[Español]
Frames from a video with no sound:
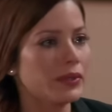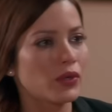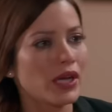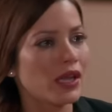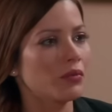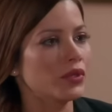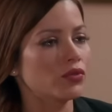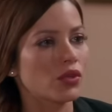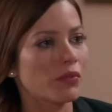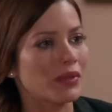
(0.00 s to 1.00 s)
Pero cada
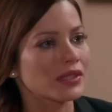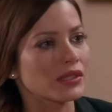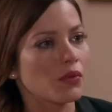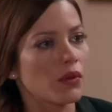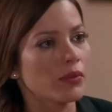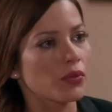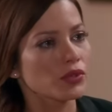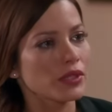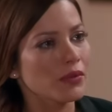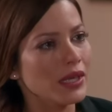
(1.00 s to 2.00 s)
minuto que pasa se vuelve
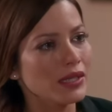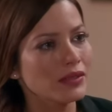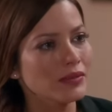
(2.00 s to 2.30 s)
imposible.